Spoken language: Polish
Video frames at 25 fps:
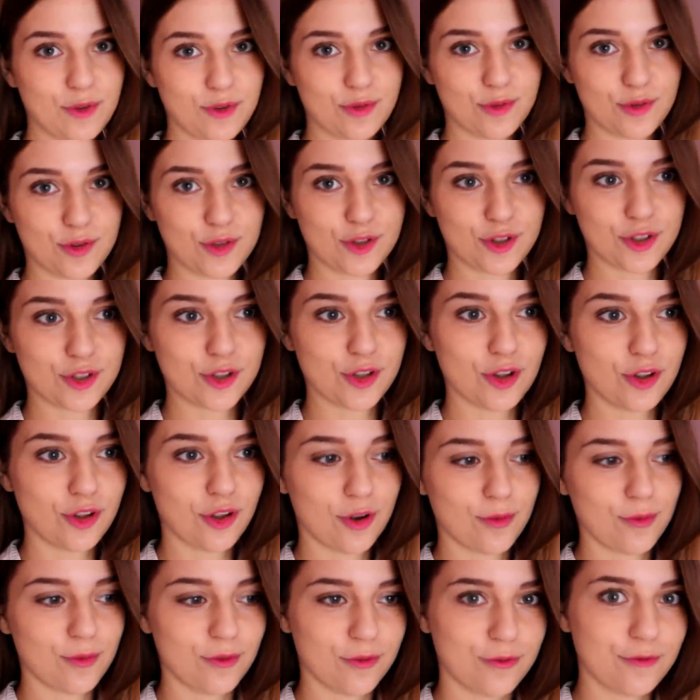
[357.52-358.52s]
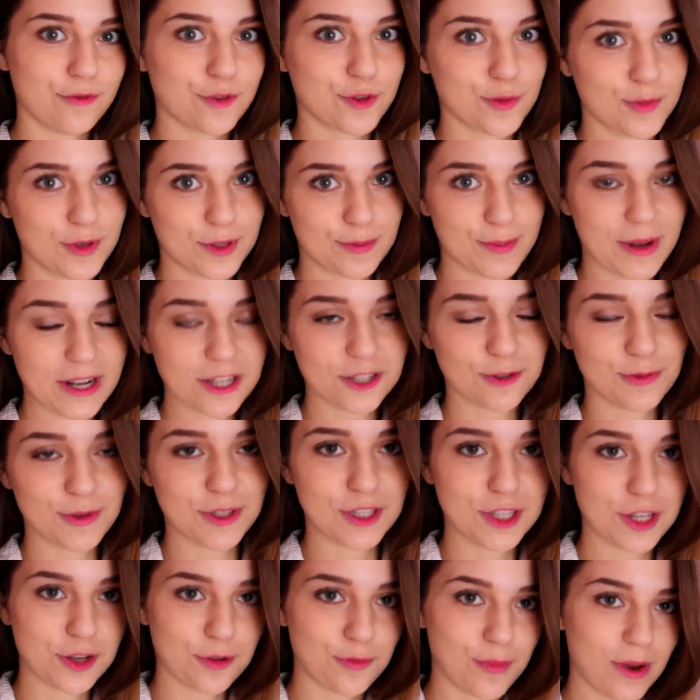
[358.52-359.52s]
już do domu, w sumie spaliśmy
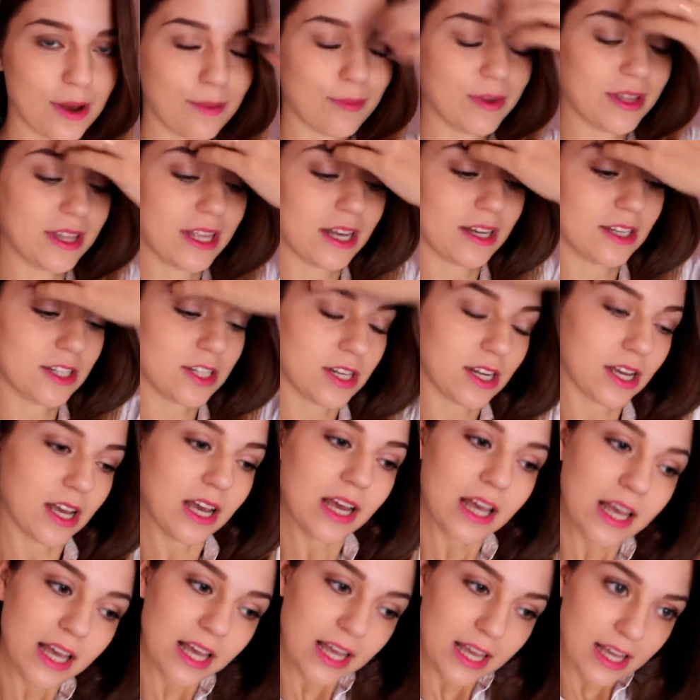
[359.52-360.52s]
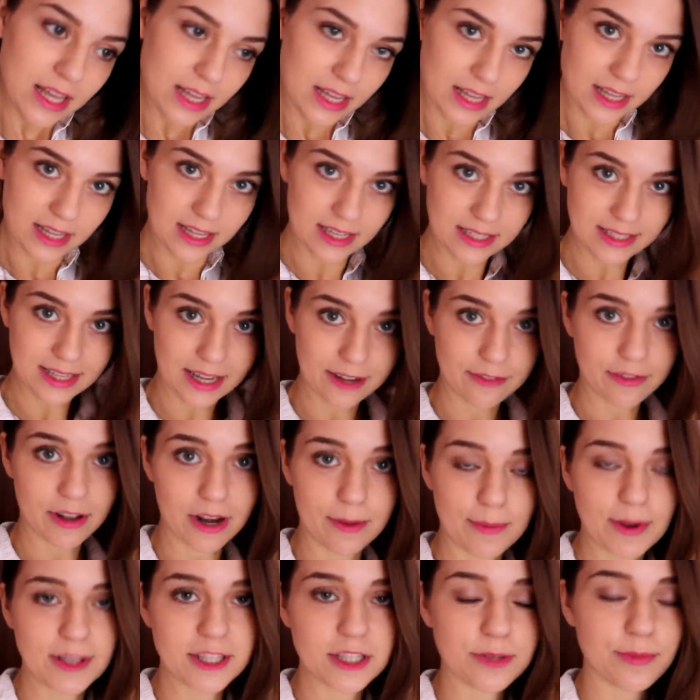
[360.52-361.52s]
dzisiaj u mamy, także e, za
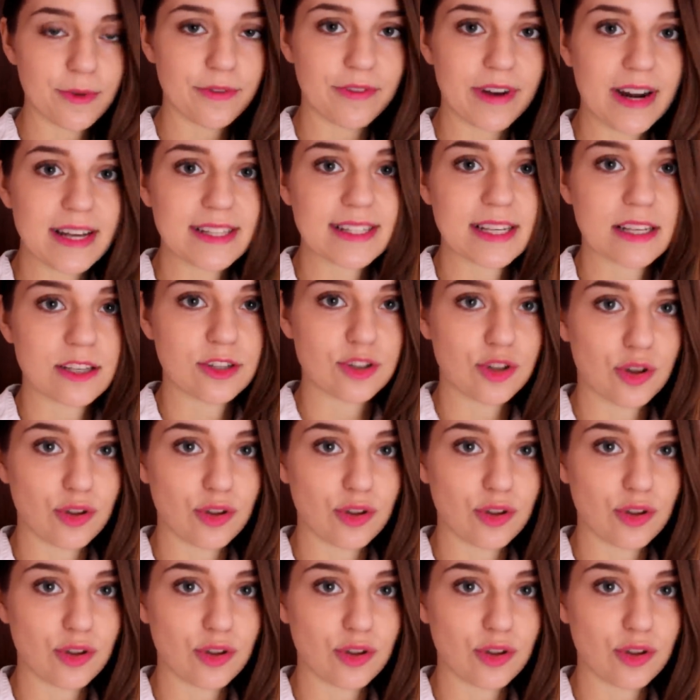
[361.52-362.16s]
chwilę będziemy wracać